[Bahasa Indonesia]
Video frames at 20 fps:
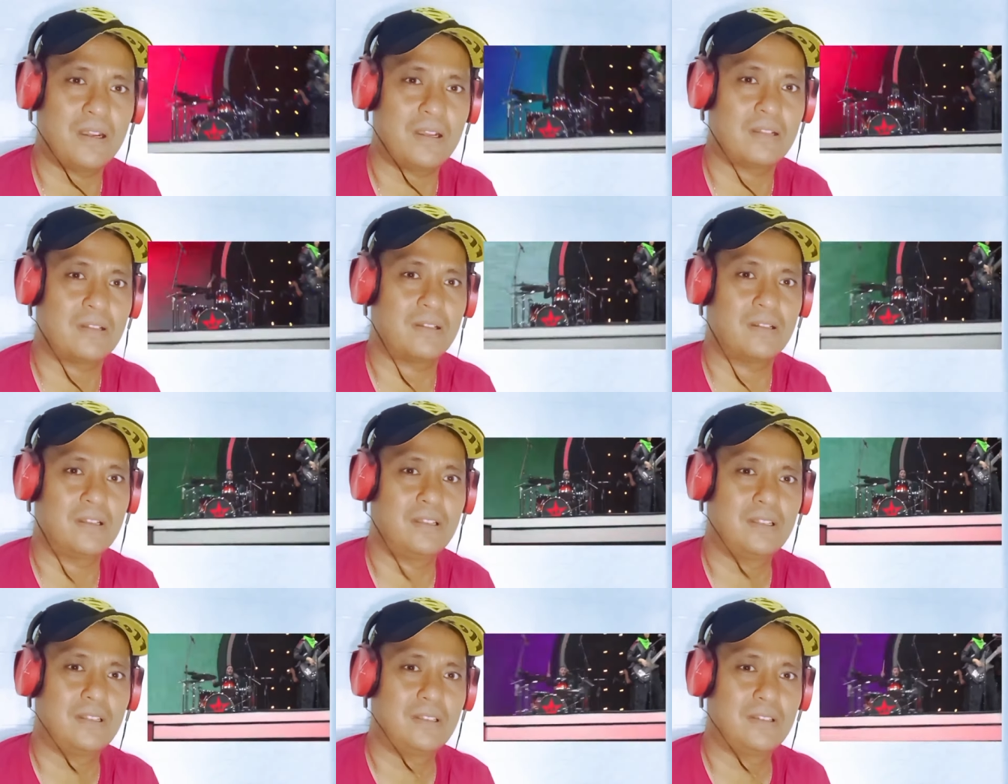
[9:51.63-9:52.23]
banget
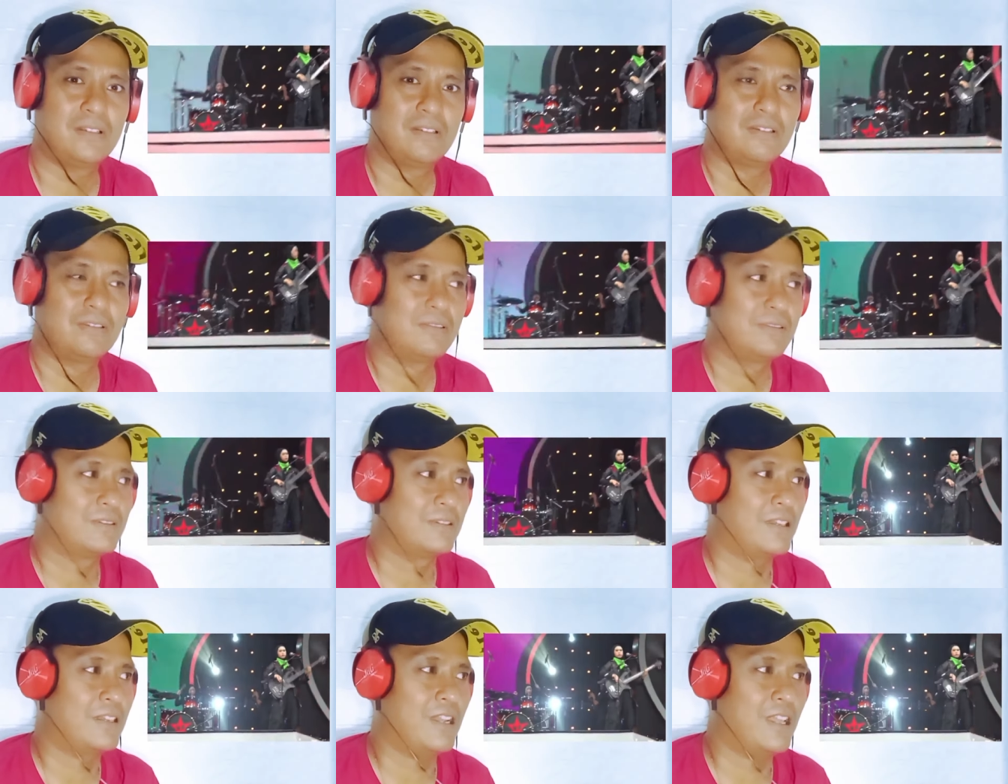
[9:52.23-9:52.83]

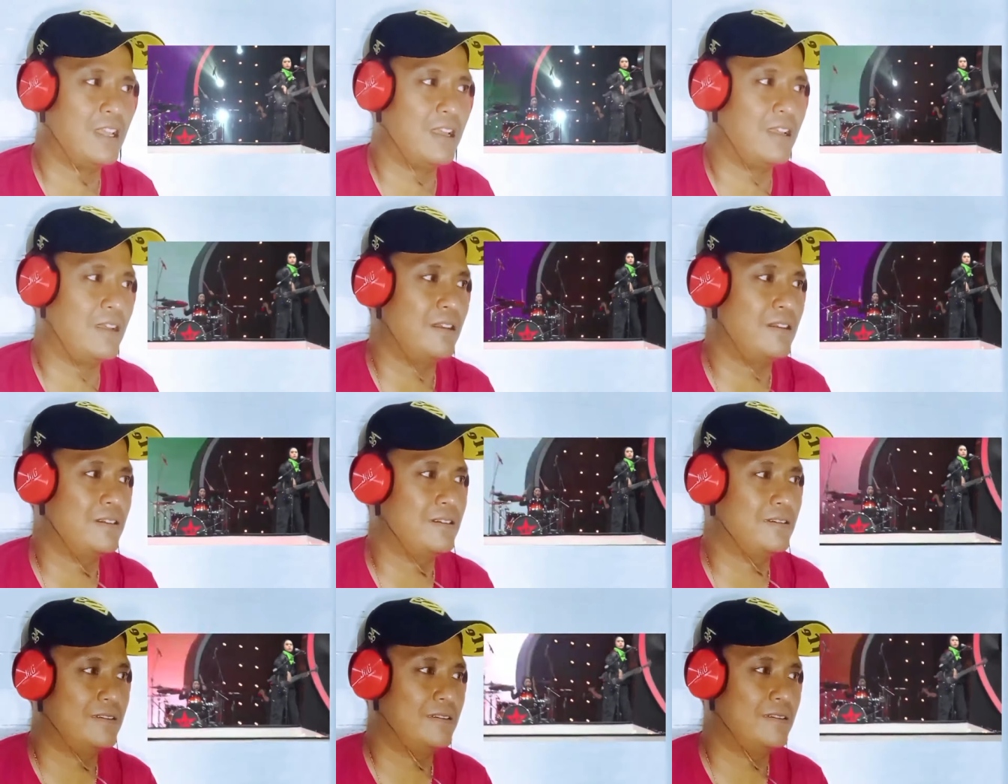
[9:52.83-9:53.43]
karena
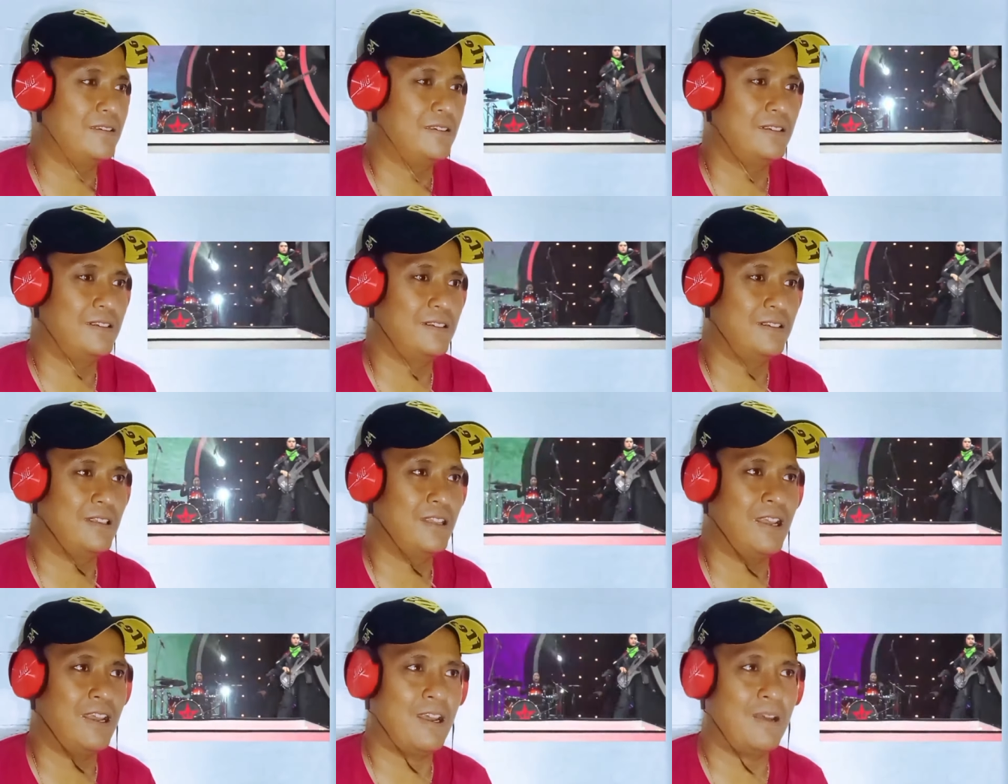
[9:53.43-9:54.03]

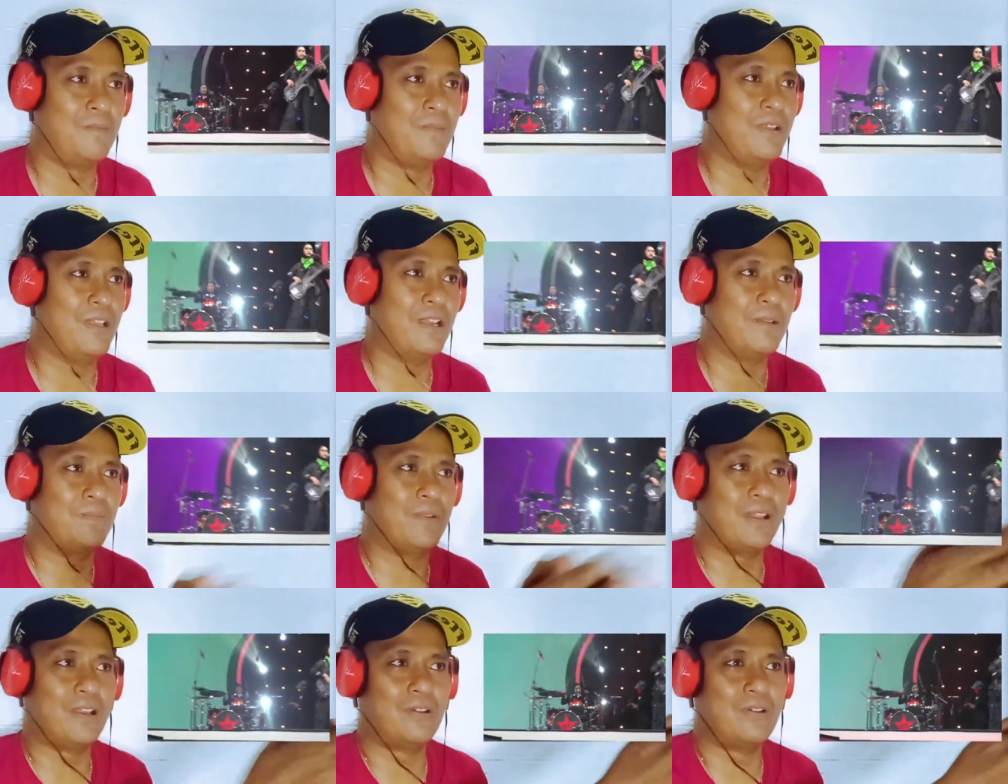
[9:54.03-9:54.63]
ya
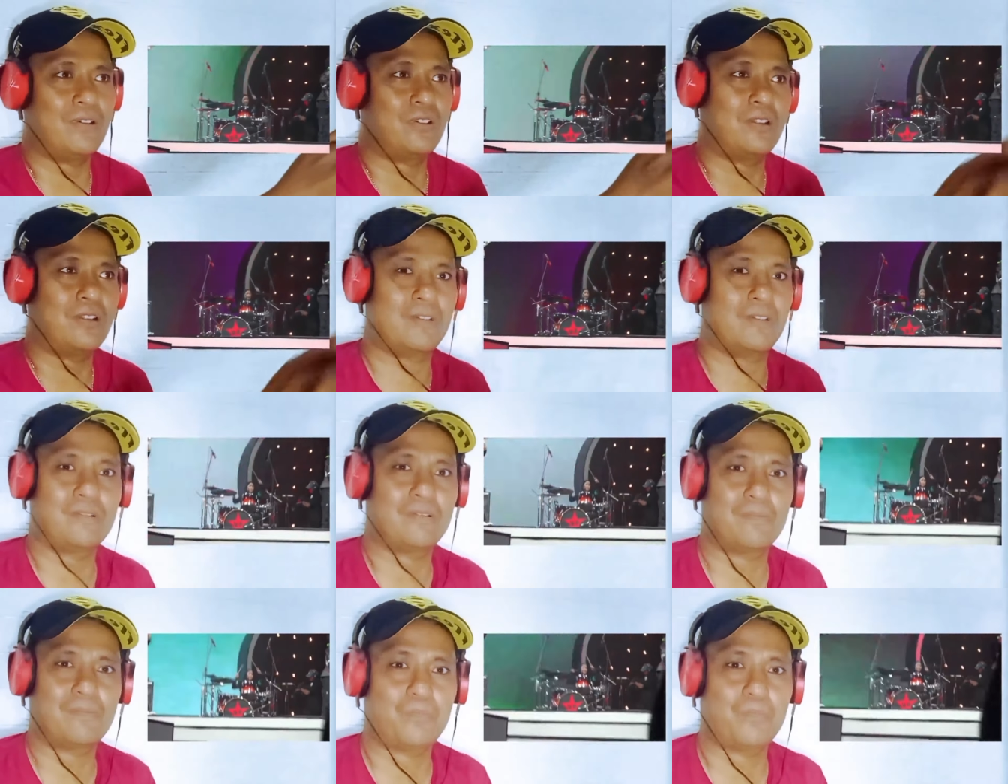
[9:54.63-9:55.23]
mendingan mereka
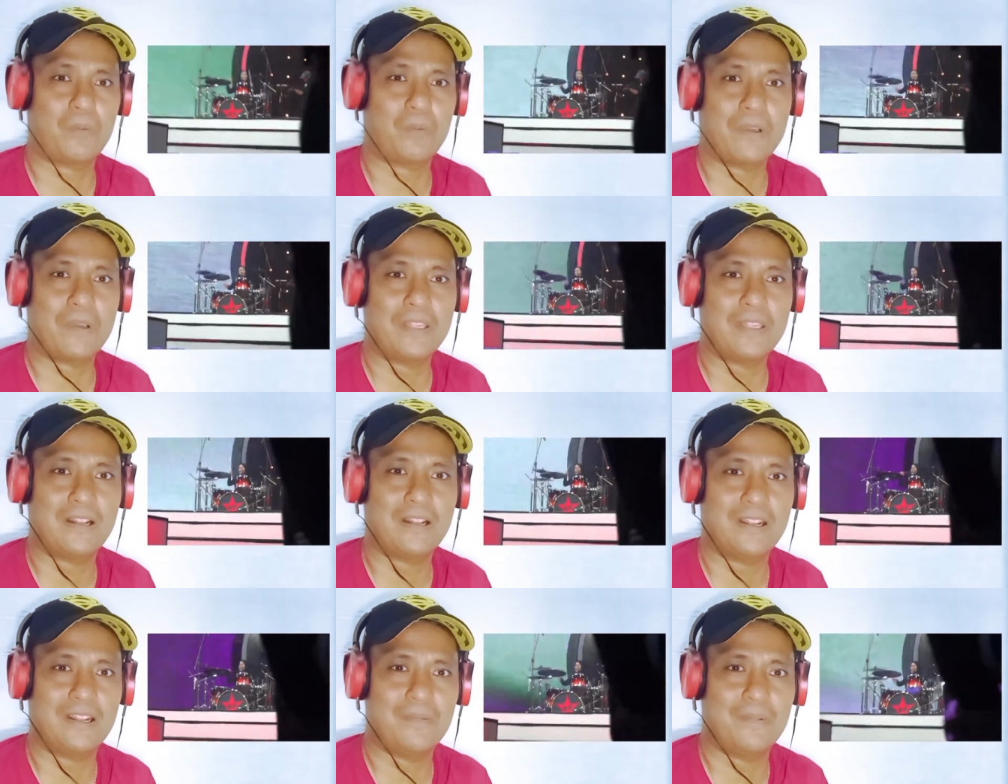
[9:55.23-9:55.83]
nonton pop
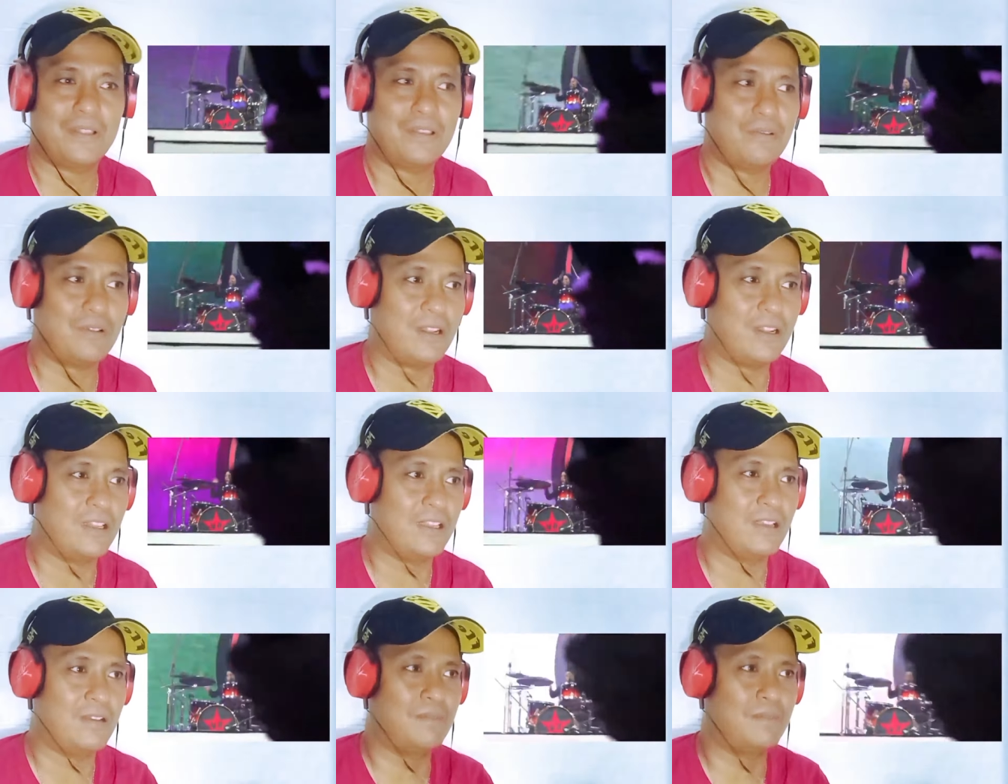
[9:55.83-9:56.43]
aja lah di belanja
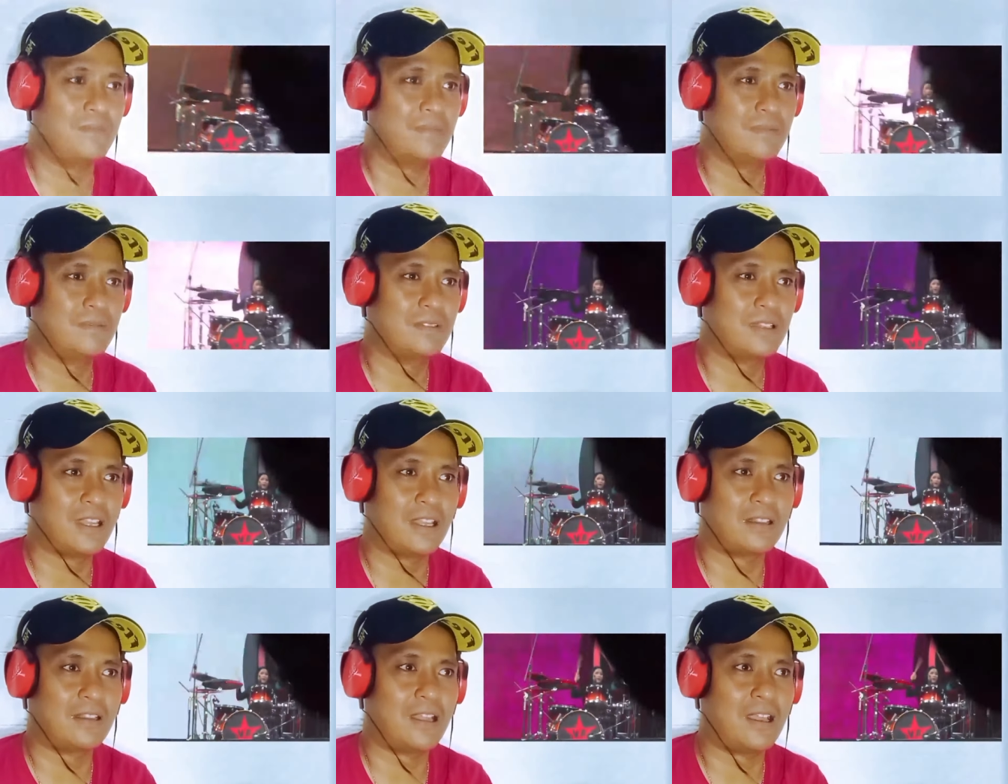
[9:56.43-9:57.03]
udah diem
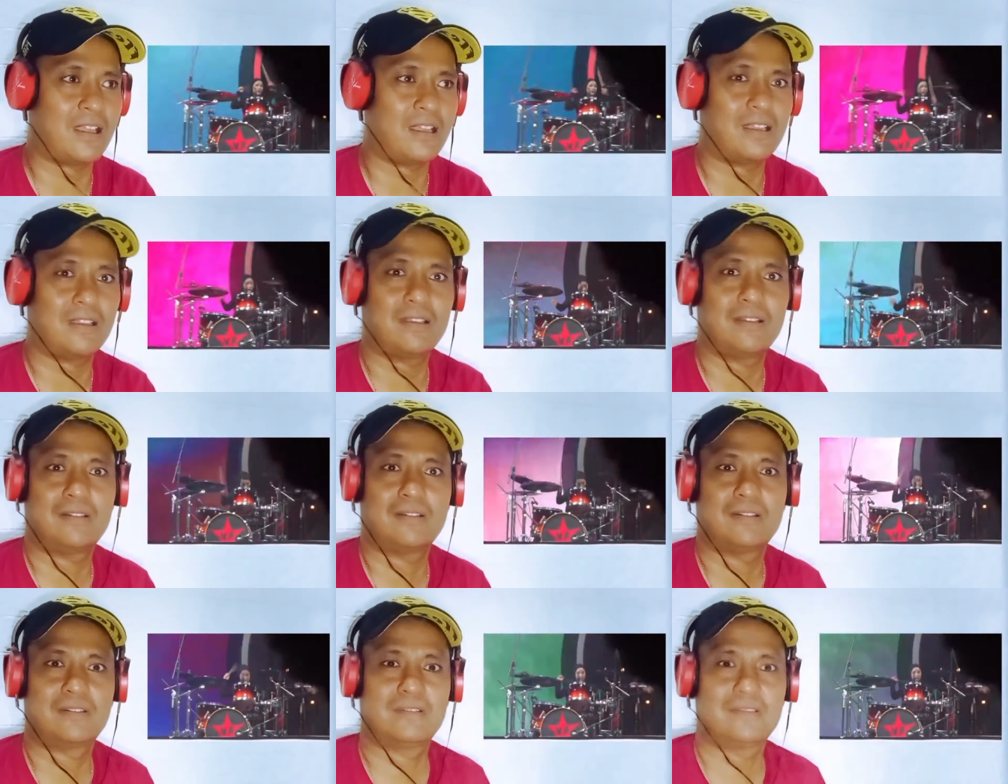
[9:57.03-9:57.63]
nyantai
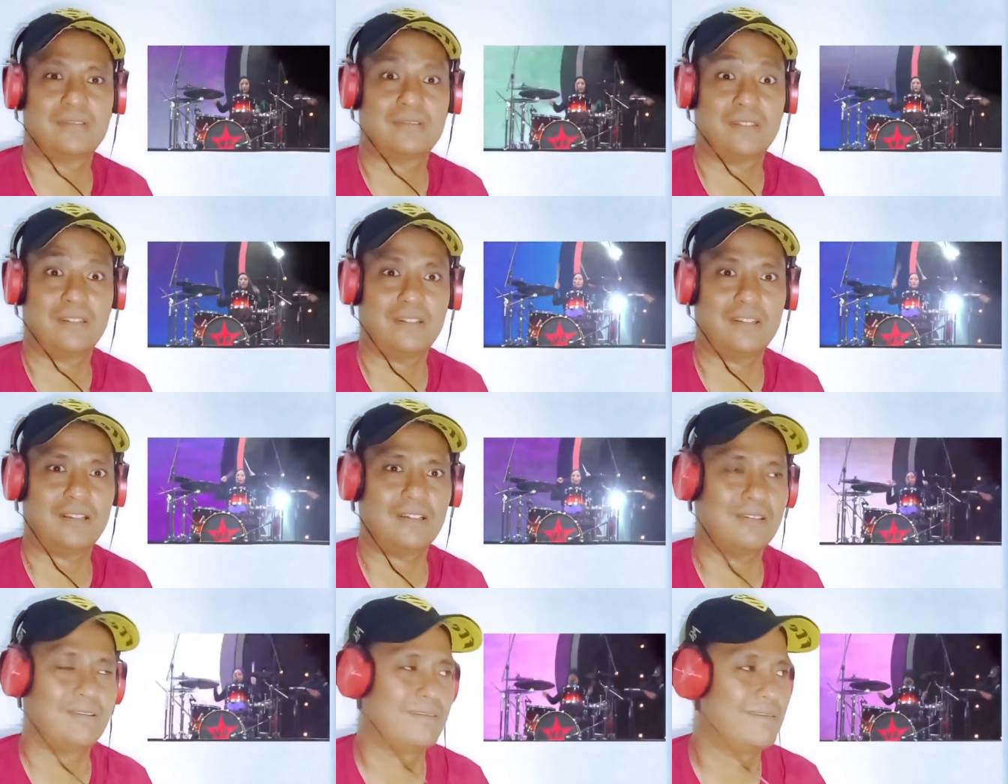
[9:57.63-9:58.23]

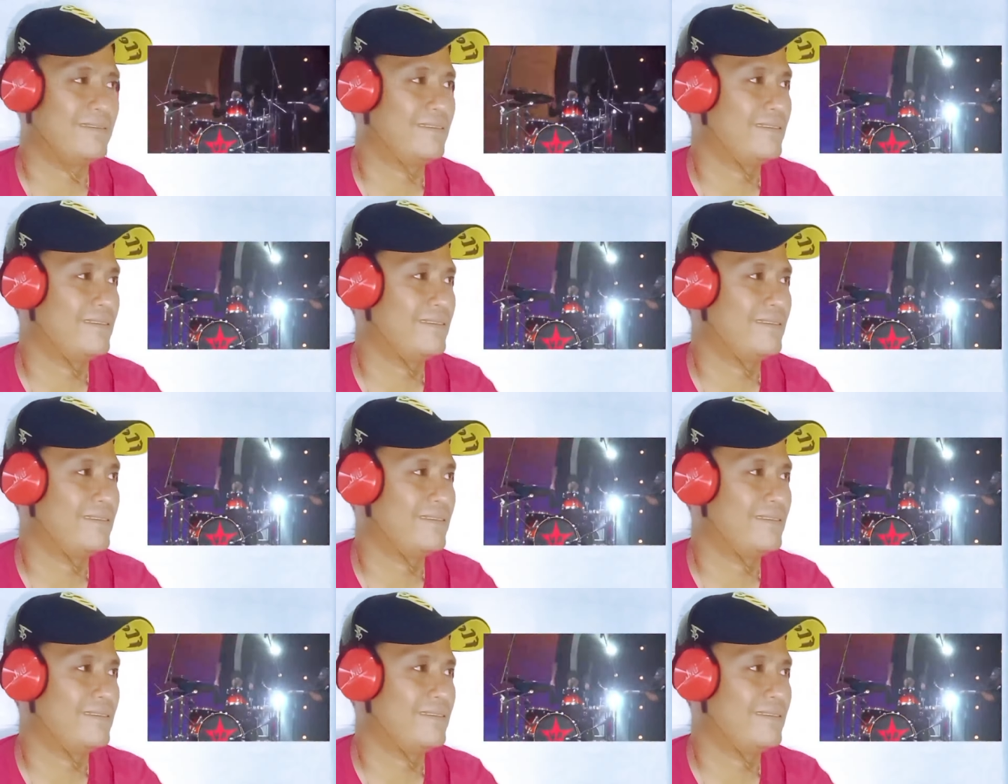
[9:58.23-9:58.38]
iya